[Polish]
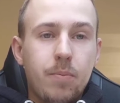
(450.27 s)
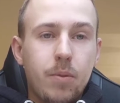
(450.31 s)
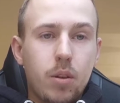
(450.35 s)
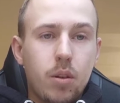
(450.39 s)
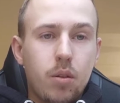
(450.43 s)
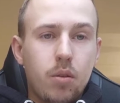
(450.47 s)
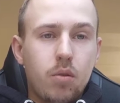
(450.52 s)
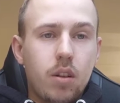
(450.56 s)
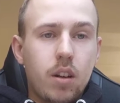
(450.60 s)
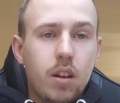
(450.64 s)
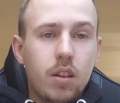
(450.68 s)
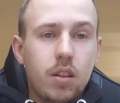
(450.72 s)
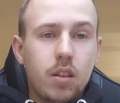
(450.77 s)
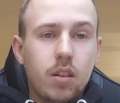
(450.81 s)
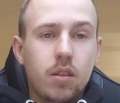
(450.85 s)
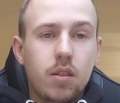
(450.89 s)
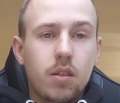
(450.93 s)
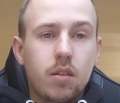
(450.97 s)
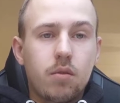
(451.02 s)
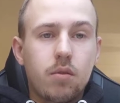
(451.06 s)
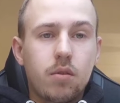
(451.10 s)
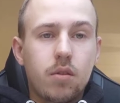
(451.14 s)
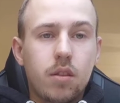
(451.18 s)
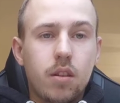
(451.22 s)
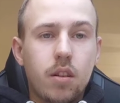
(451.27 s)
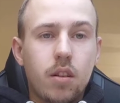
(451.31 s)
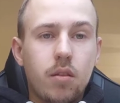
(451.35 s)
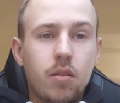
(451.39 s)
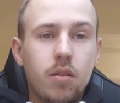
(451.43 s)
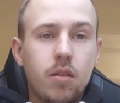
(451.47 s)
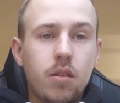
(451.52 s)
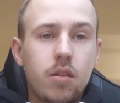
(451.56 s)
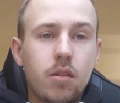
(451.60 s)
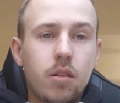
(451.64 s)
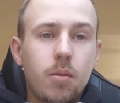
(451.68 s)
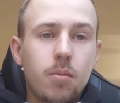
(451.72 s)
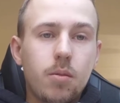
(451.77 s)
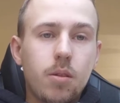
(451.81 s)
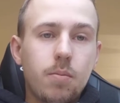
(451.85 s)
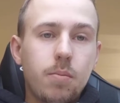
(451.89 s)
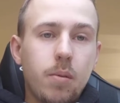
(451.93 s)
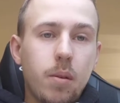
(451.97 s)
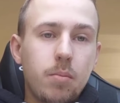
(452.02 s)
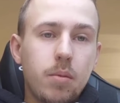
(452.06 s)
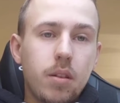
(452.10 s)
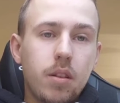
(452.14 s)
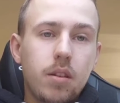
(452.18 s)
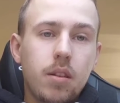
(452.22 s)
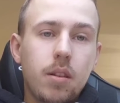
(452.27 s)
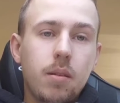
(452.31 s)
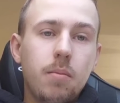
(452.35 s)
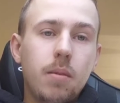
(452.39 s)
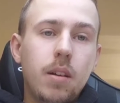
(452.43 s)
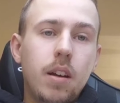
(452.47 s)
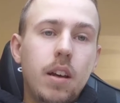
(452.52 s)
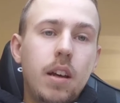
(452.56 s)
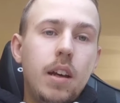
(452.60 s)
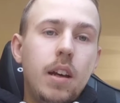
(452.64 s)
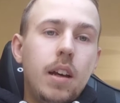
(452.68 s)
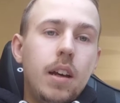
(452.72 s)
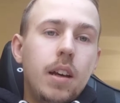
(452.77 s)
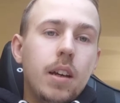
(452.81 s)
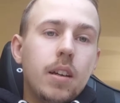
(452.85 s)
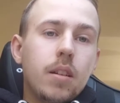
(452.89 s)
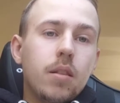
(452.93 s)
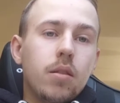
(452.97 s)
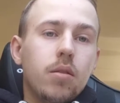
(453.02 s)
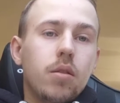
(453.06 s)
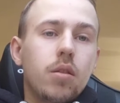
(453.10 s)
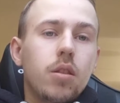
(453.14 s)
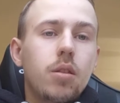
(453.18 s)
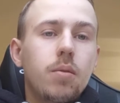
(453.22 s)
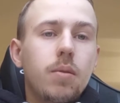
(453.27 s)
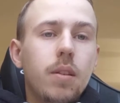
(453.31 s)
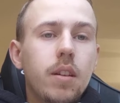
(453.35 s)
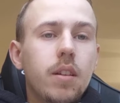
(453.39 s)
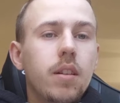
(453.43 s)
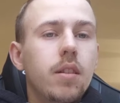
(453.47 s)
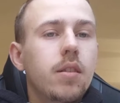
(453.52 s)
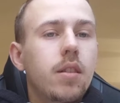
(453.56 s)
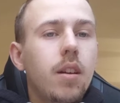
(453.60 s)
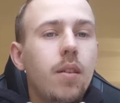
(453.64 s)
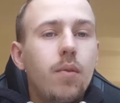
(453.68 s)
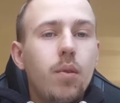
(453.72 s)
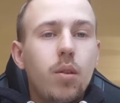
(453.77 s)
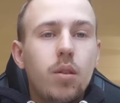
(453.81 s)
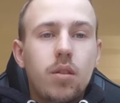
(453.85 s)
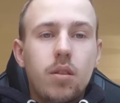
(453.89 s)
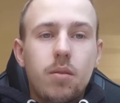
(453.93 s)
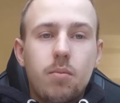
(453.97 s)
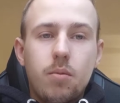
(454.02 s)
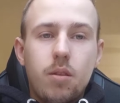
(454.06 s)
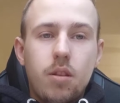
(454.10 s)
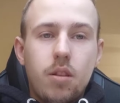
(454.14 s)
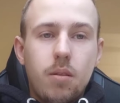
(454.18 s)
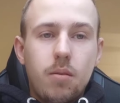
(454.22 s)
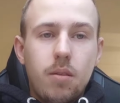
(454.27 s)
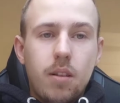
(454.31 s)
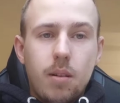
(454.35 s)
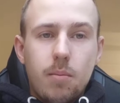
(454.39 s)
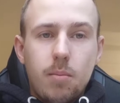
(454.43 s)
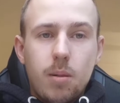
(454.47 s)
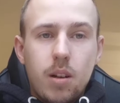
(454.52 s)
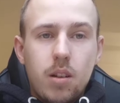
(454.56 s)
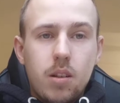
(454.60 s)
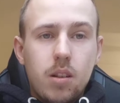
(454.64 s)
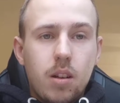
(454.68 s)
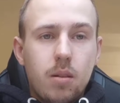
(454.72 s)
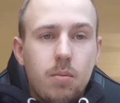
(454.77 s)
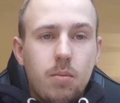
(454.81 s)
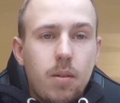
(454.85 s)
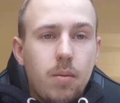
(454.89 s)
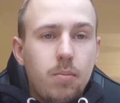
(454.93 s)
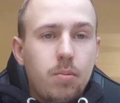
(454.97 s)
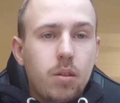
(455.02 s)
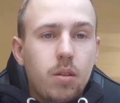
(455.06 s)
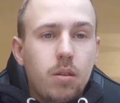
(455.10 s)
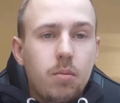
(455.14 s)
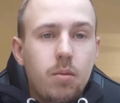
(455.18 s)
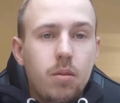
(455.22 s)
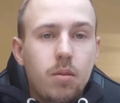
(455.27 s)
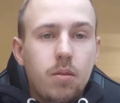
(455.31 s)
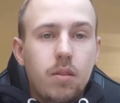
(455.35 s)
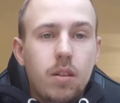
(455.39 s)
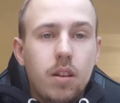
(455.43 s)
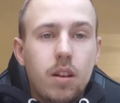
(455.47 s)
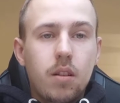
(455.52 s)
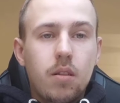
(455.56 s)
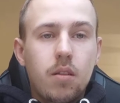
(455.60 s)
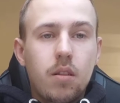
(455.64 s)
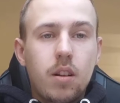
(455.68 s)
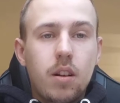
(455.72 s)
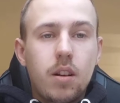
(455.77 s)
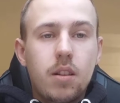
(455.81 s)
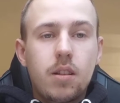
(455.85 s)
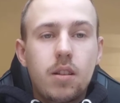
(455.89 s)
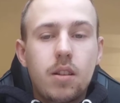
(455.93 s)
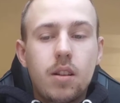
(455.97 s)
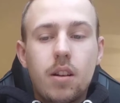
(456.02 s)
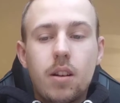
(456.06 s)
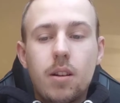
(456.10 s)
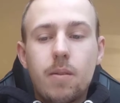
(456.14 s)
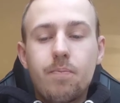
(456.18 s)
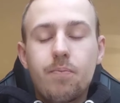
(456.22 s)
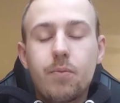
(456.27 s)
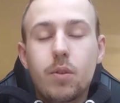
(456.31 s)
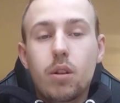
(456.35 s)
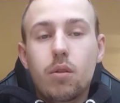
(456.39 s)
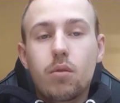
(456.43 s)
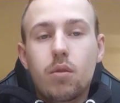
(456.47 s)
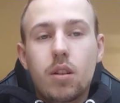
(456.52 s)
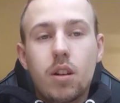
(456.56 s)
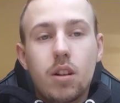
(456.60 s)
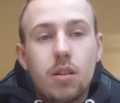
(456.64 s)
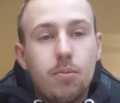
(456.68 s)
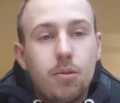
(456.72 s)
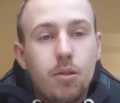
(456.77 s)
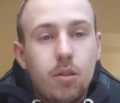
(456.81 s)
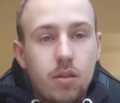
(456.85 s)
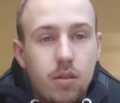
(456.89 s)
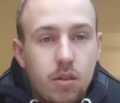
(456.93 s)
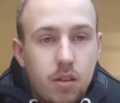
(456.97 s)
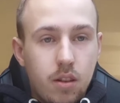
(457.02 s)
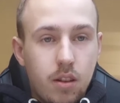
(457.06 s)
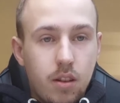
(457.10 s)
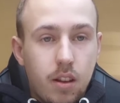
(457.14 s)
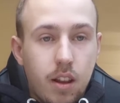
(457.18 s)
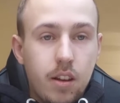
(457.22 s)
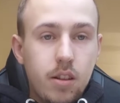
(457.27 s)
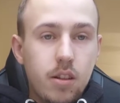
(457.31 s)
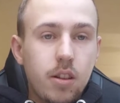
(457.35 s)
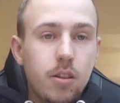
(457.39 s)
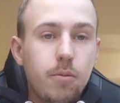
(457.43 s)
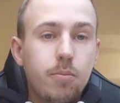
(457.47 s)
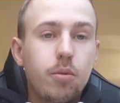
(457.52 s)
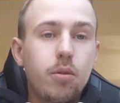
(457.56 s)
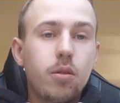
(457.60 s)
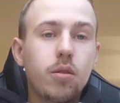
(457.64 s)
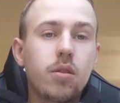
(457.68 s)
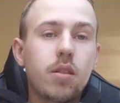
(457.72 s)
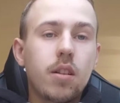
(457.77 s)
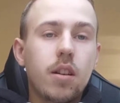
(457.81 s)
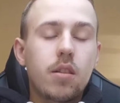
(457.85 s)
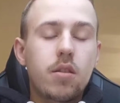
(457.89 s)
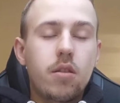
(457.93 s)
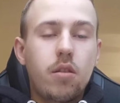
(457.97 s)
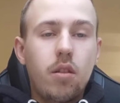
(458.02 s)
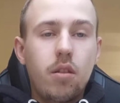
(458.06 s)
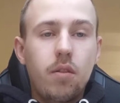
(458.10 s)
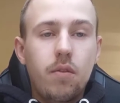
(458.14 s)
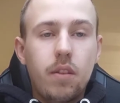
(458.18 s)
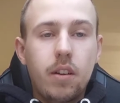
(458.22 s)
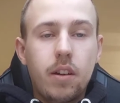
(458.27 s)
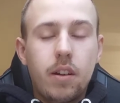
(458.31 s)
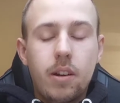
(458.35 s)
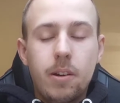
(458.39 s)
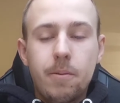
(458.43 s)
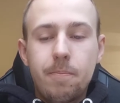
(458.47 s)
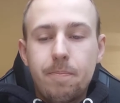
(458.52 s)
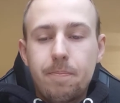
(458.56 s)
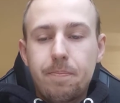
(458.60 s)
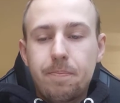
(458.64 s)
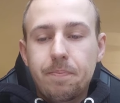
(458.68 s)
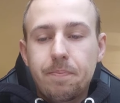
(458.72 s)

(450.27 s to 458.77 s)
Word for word: do Łukasza Sokulskiego, jeśli dobrze pamiętam. No i świetne zawody, mi się najbardziej chyba podobał w tej kolejce. Lukas Podolski też na plus, aczkolwiek